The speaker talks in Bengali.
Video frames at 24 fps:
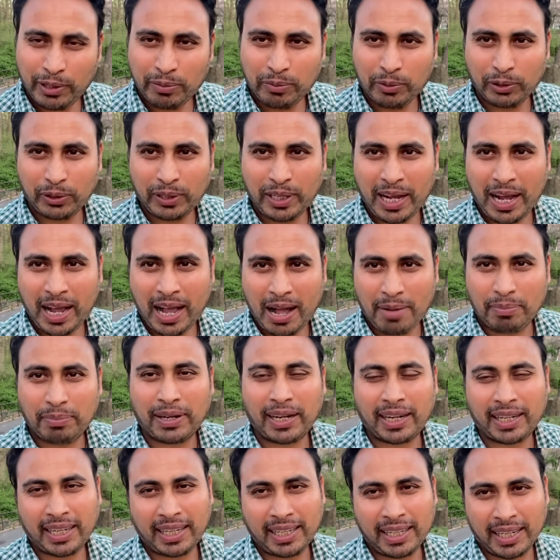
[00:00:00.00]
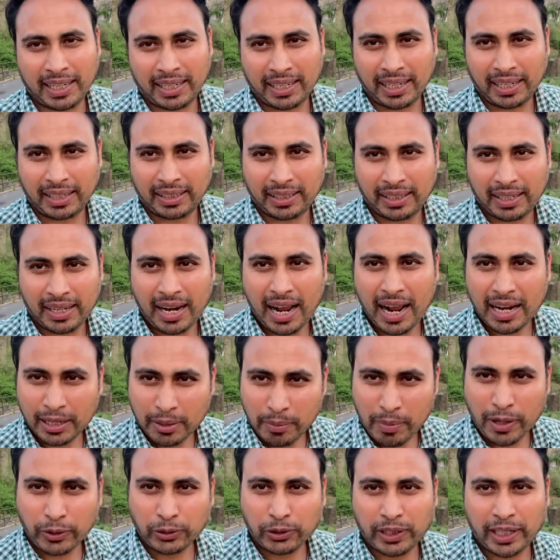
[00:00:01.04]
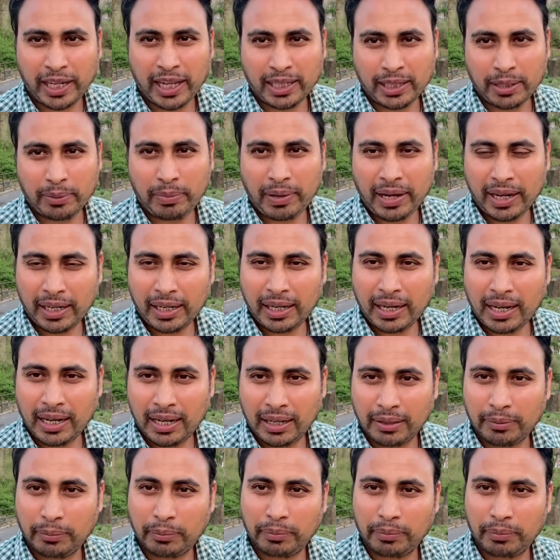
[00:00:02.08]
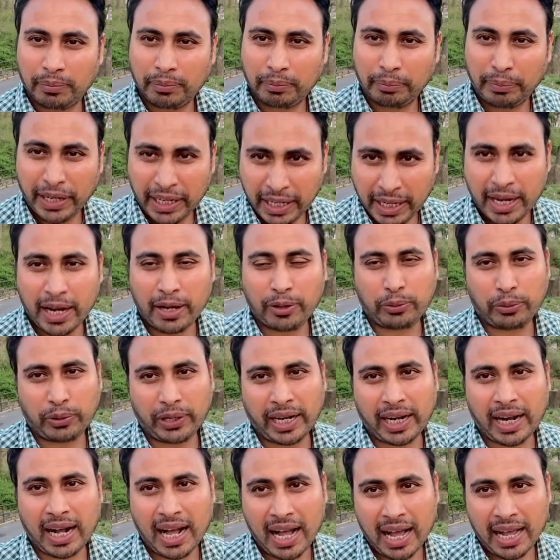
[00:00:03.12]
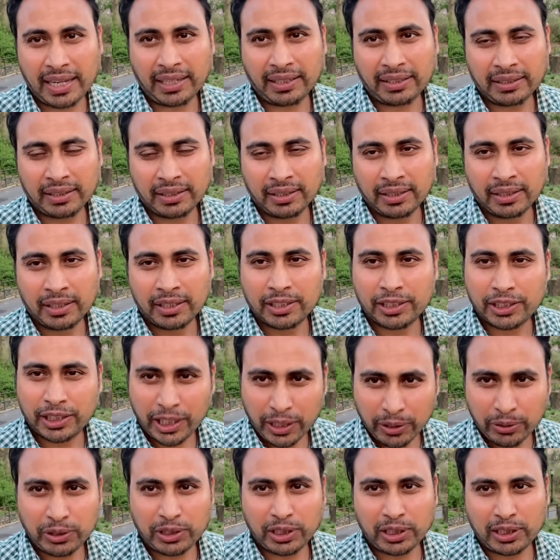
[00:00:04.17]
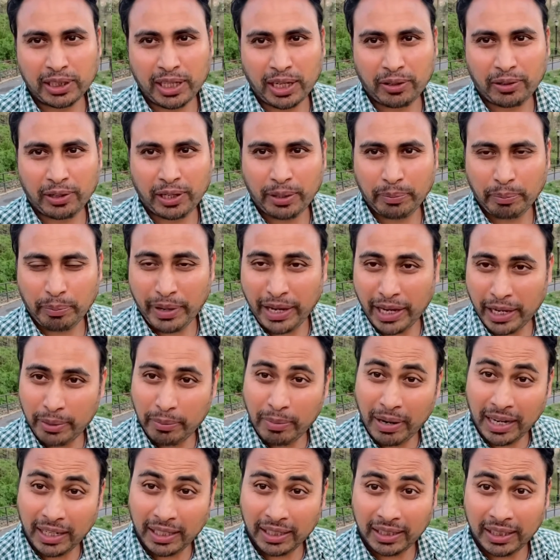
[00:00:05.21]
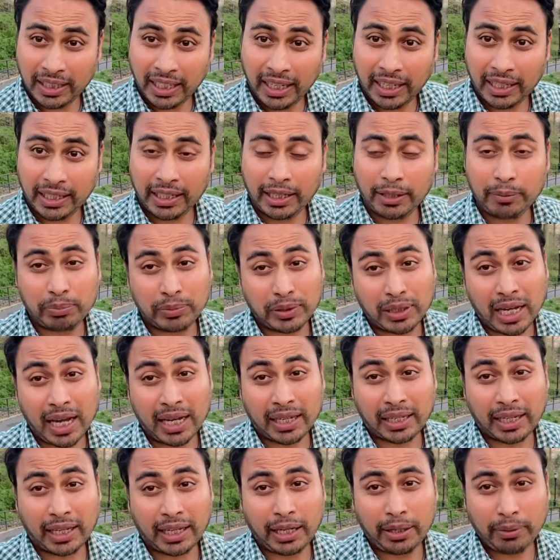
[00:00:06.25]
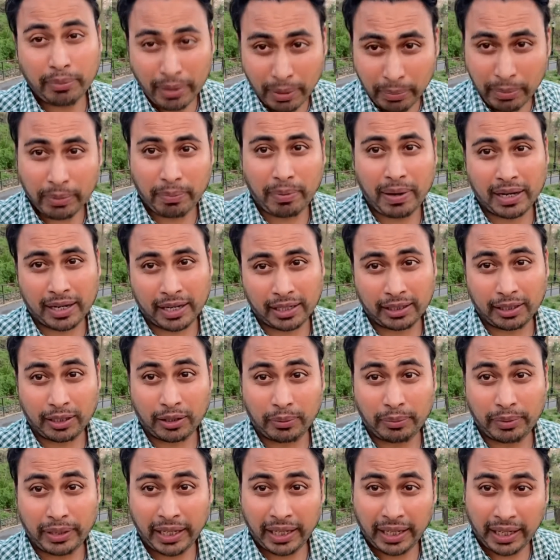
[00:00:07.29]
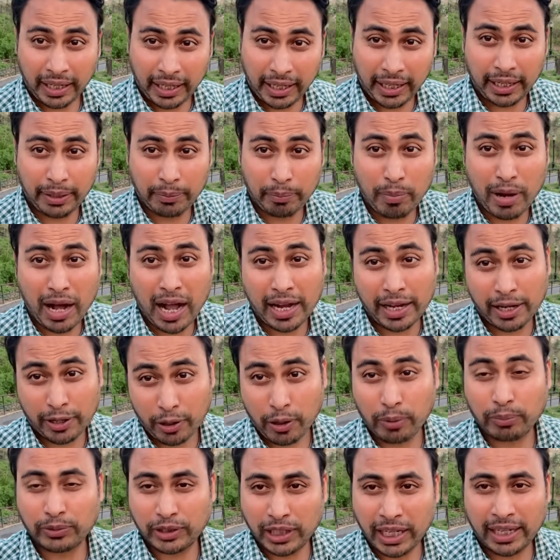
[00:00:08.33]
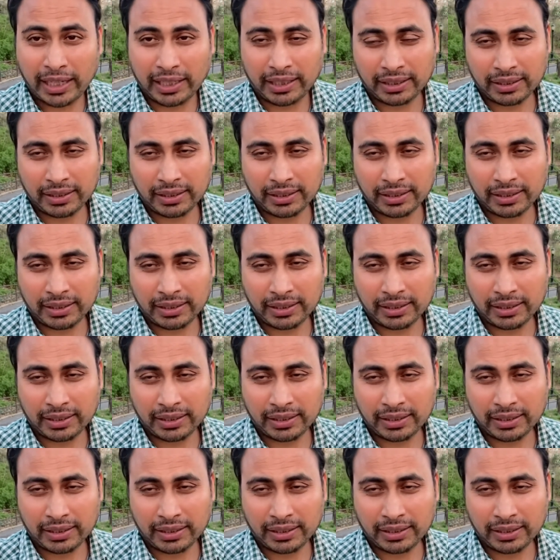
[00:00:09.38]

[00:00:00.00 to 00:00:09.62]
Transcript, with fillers: মধ্যে আপনারা কি দেখলেন একটা মানুষ খেতে পারে না ভিক্ষা করে খায় সেও চিন্তা করে মেয়ের বাড়িতে ইফতার কিভাবে পাঠাতে হবে এই মায়ের রমজানে